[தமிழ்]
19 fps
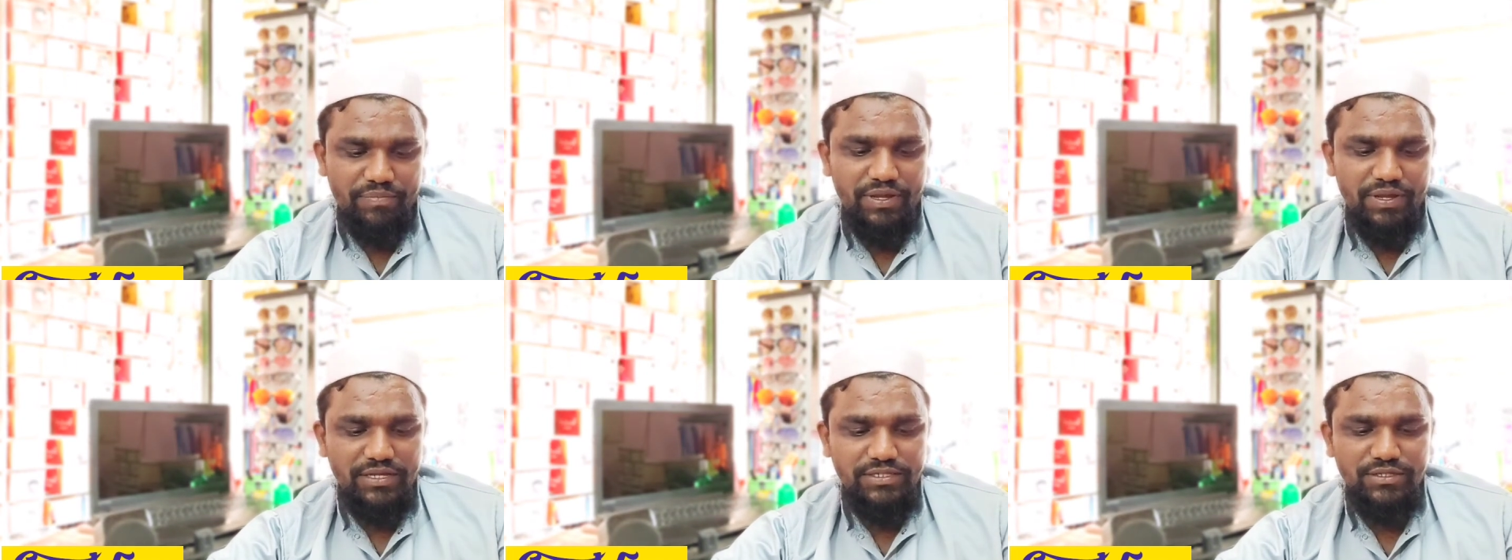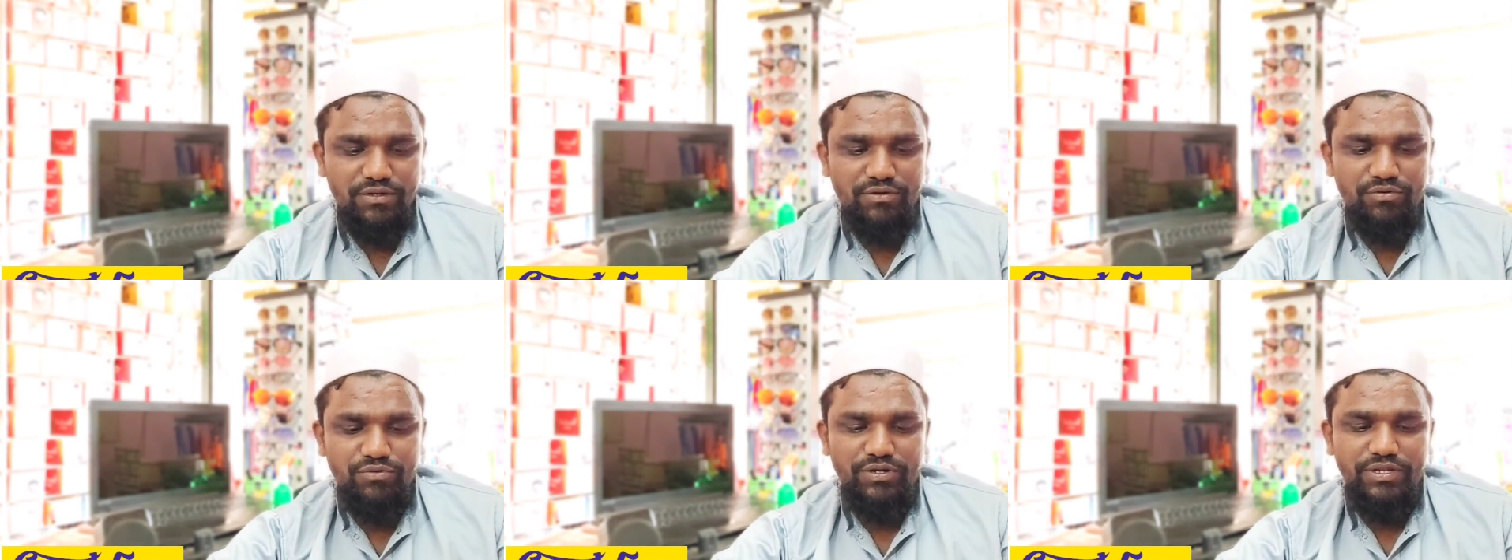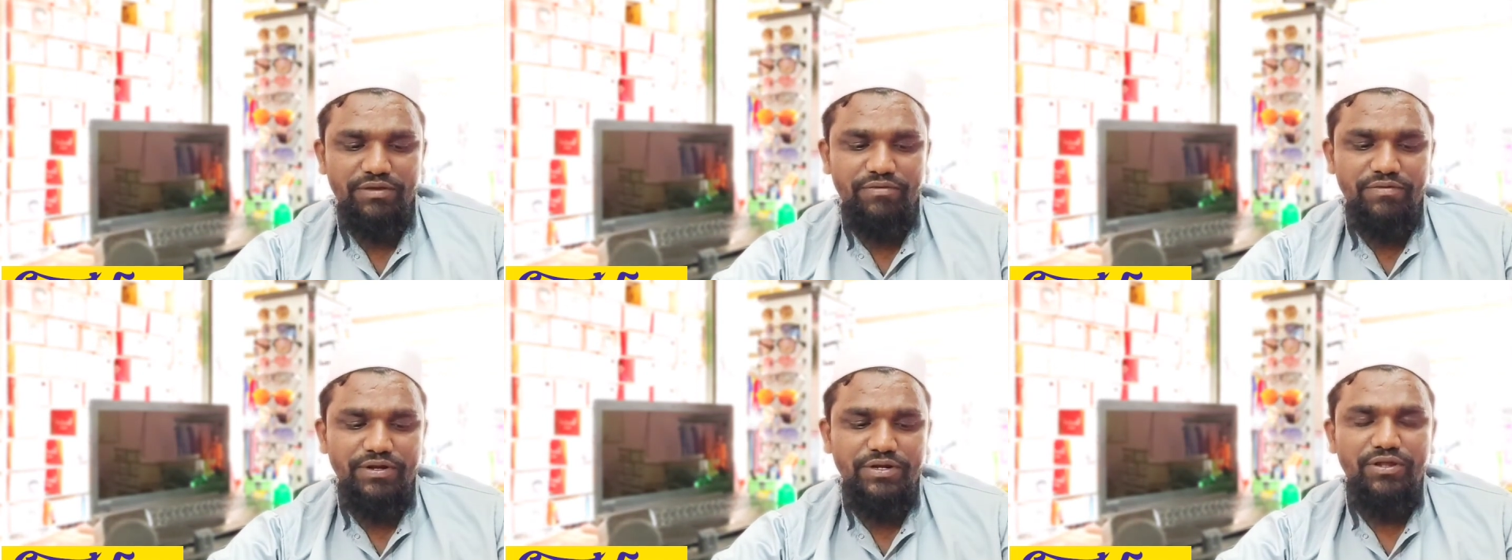
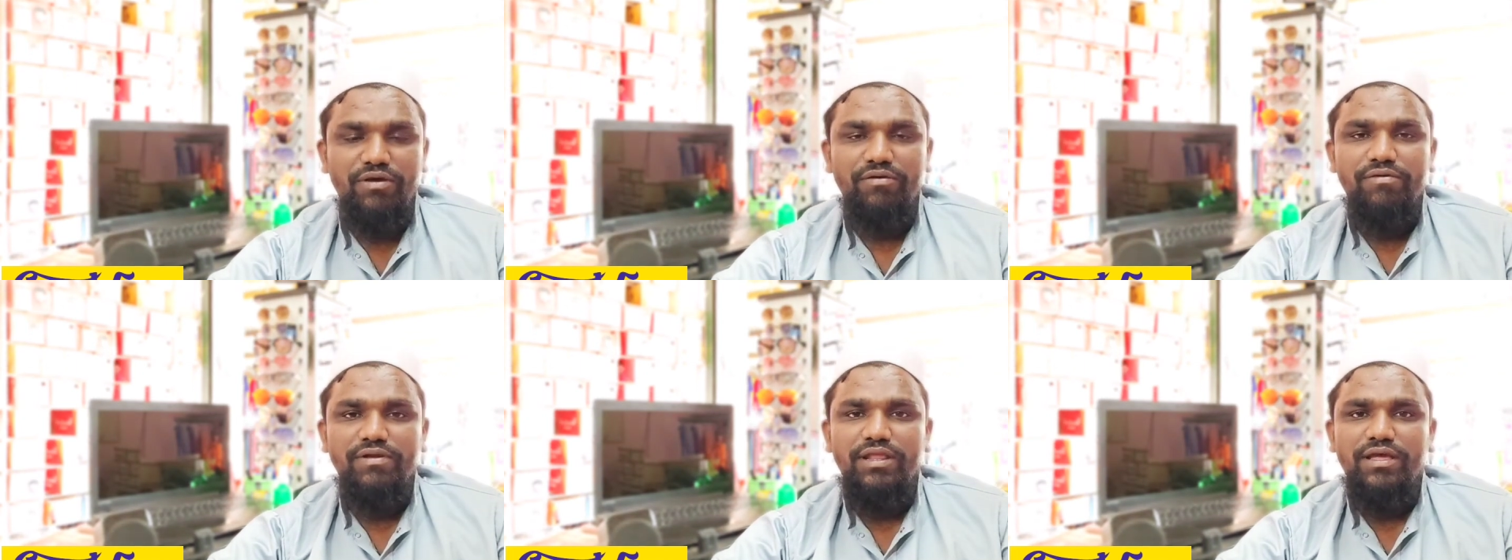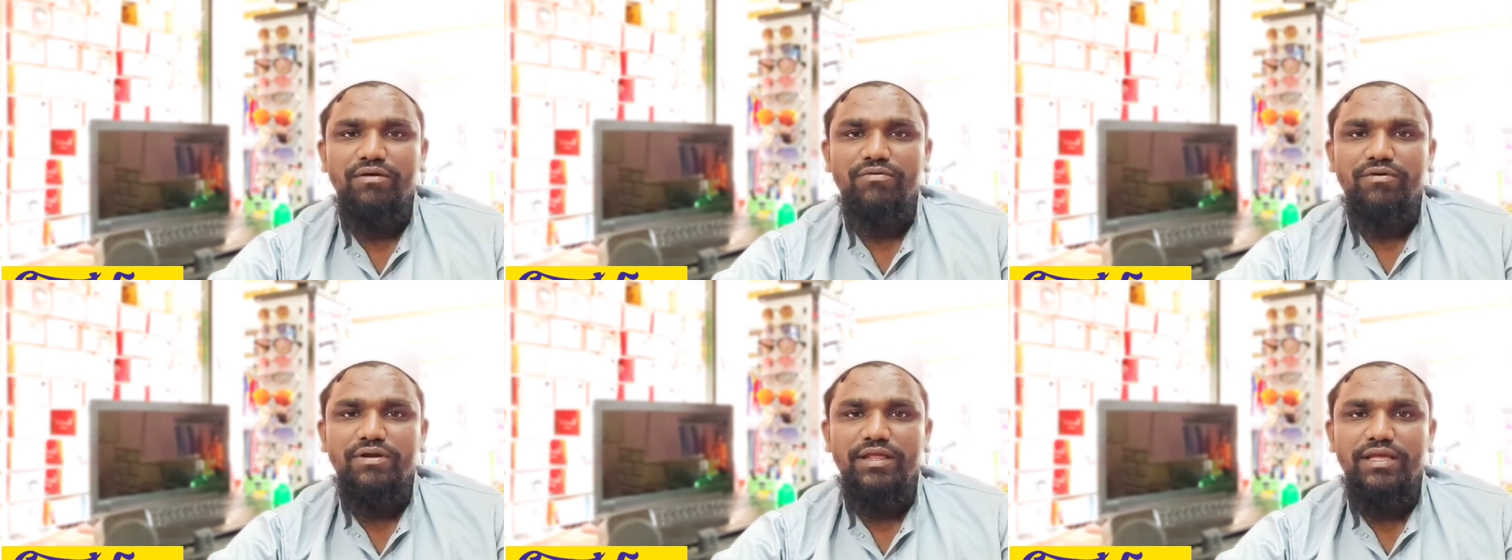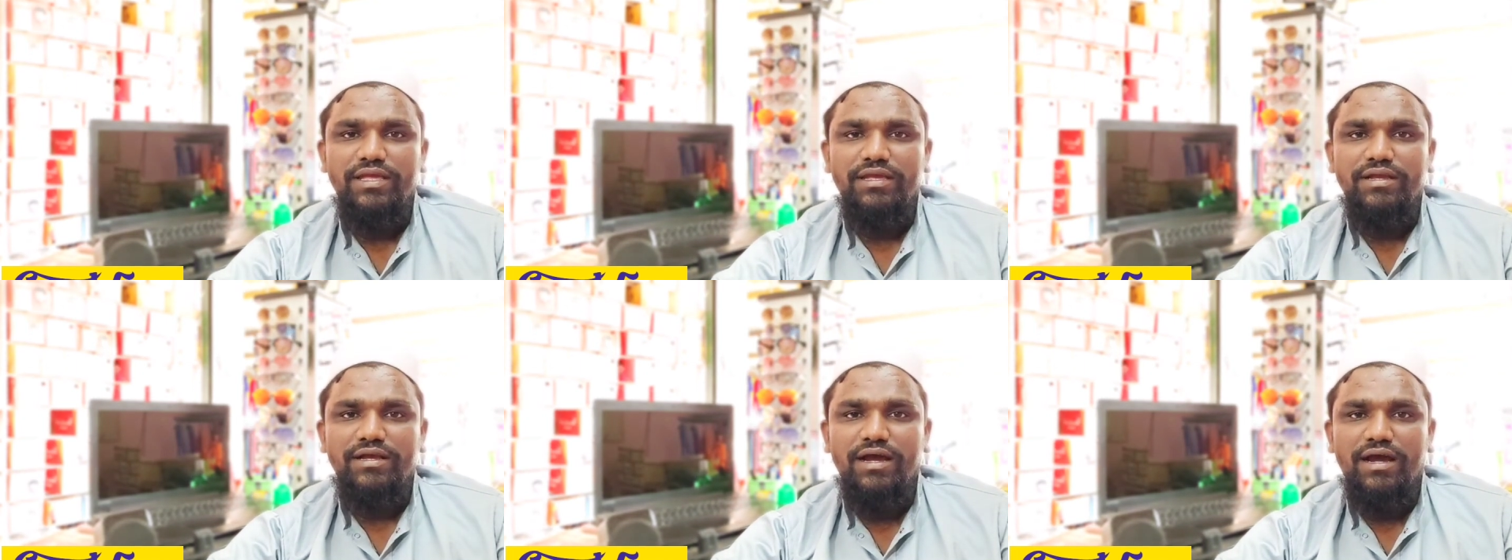பேசக்கூடிய வீடியோவில் உங்களை